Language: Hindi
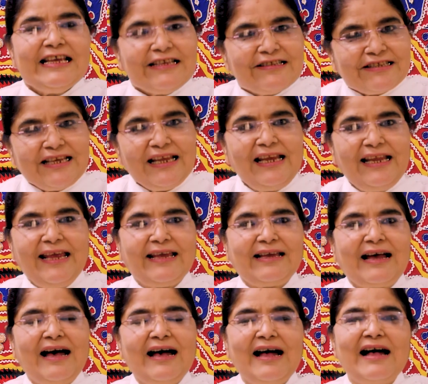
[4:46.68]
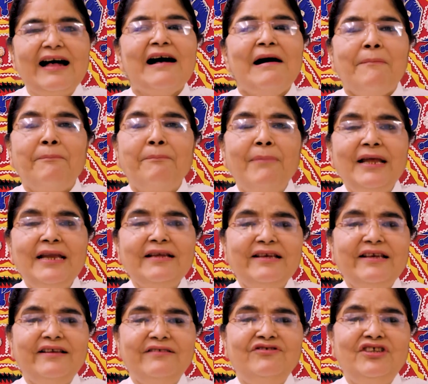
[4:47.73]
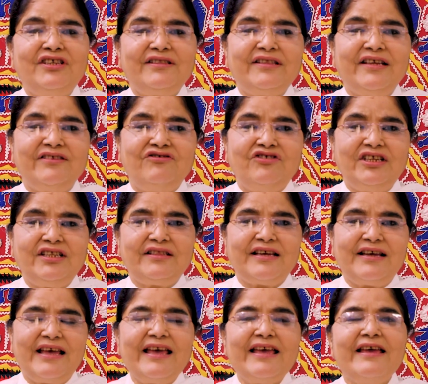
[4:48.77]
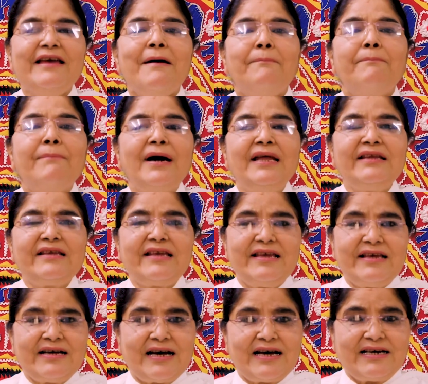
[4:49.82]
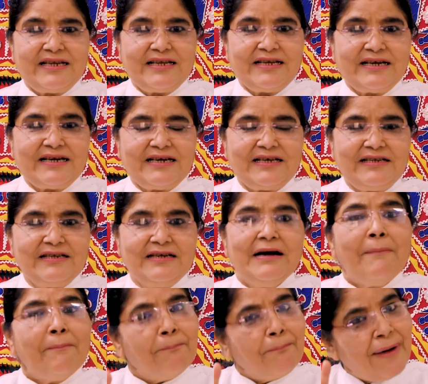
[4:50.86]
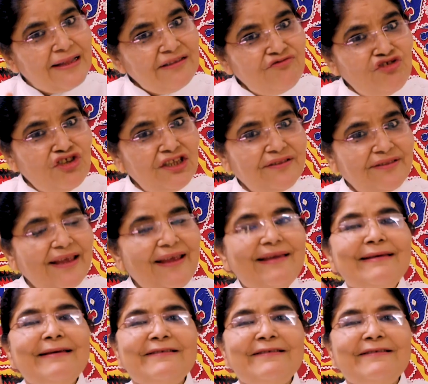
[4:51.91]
इसीलिए कहा मन के जीते जीत है मन के हारे हार मन जीते